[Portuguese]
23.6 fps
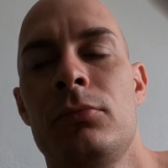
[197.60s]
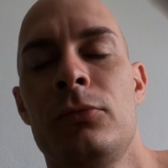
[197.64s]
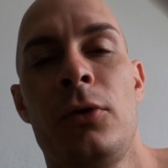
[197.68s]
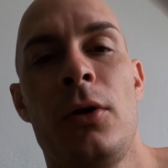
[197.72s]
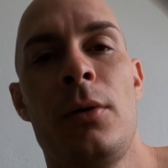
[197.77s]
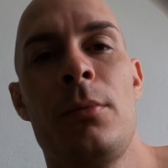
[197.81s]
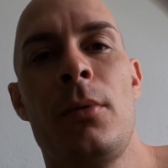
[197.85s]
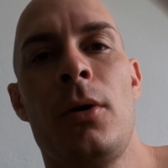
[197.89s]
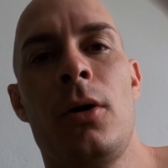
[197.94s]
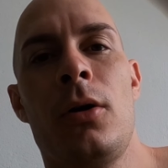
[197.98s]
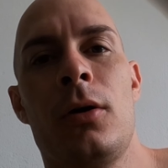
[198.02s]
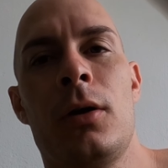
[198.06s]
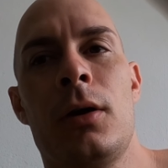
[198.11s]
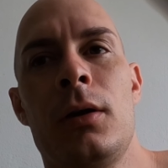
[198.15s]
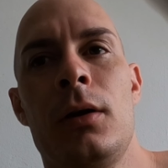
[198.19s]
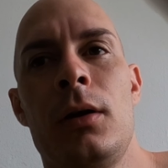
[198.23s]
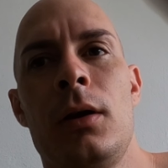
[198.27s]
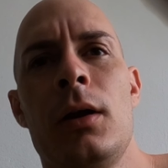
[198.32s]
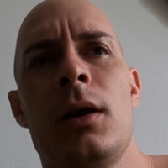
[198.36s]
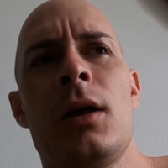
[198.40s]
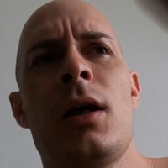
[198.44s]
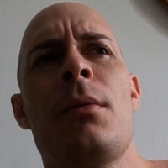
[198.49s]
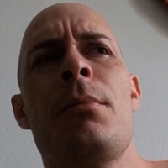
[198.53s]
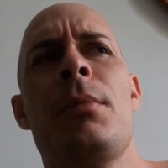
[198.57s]
foi embora.
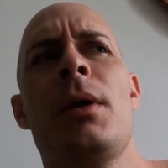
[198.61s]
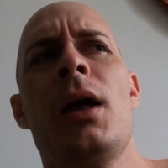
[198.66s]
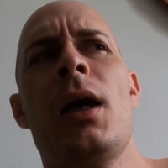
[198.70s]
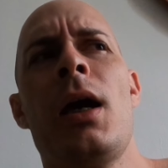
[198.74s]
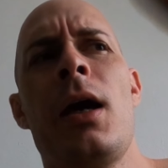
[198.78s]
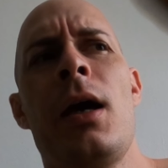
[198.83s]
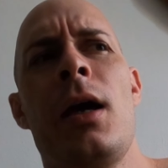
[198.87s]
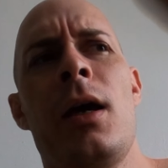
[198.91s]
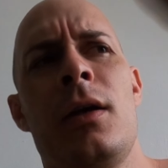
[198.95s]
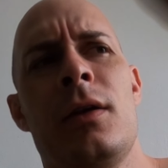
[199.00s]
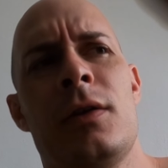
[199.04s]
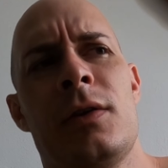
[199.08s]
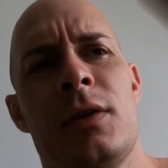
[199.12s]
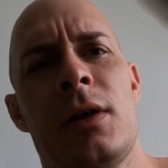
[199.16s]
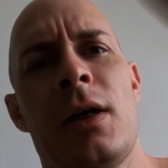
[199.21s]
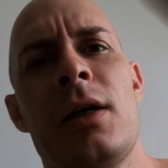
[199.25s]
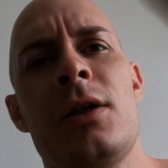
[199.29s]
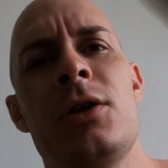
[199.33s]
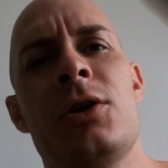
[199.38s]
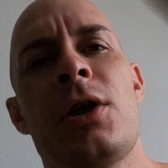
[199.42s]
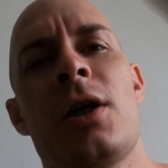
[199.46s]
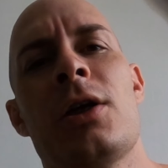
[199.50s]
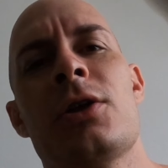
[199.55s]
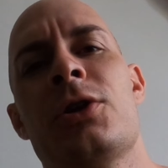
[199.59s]
E que amigo é esse?
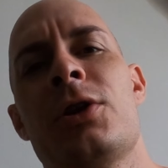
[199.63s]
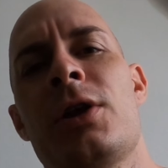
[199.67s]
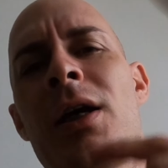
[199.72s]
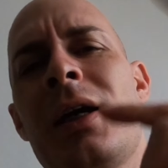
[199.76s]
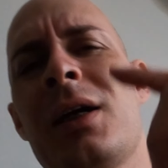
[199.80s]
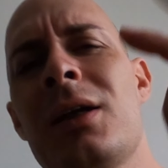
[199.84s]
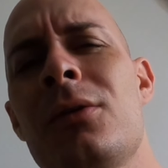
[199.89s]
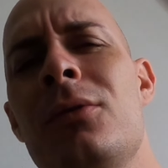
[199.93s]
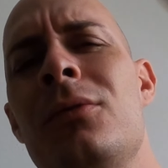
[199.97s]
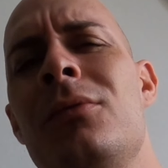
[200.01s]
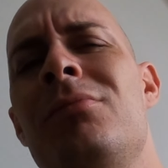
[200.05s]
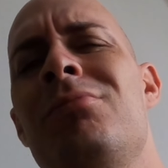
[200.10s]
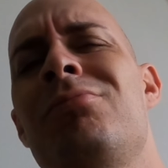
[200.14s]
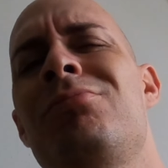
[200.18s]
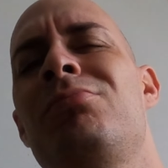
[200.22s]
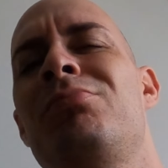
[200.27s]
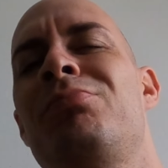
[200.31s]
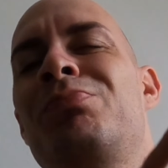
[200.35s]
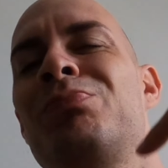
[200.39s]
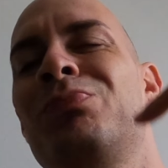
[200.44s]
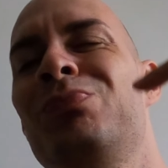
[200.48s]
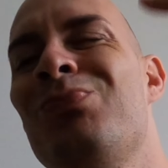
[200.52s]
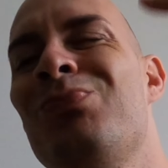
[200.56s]
Aí já gera um